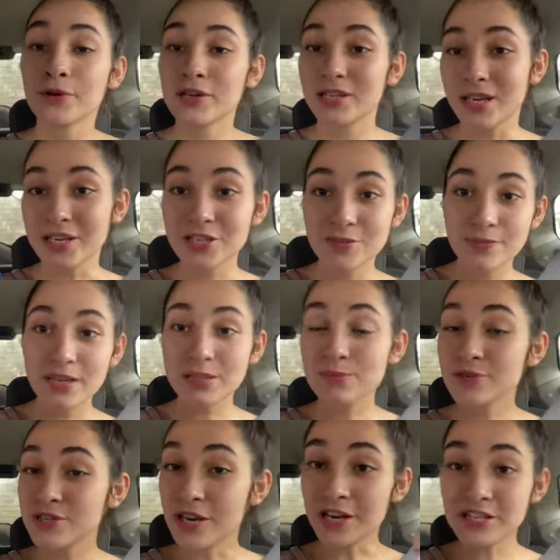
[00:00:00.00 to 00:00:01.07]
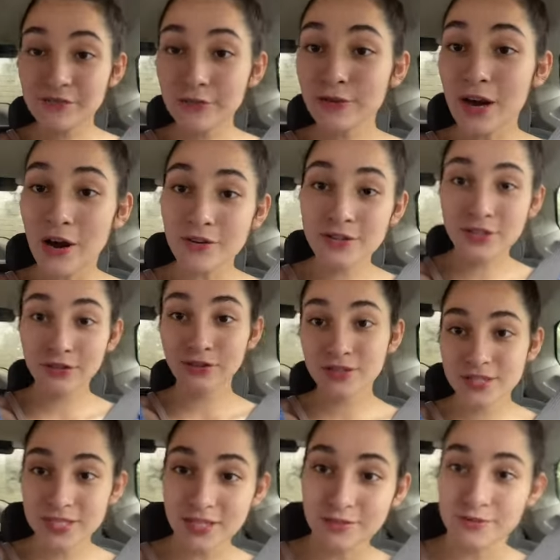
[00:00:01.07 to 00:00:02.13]
o cliente mesmo já divulgar o seu
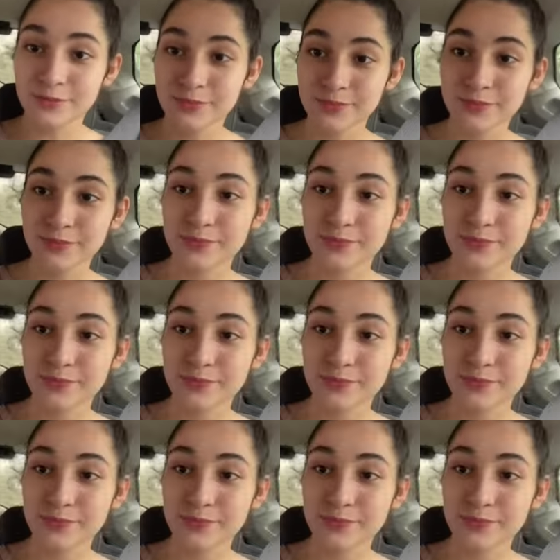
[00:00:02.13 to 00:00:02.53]
docinho.